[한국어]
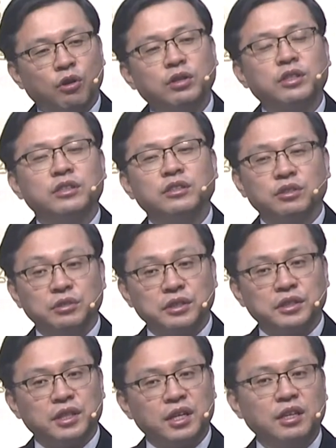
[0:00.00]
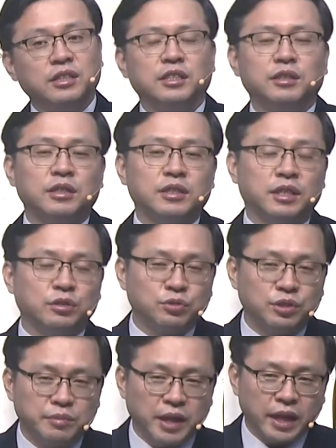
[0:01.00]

큰 선지자가 이 예수님이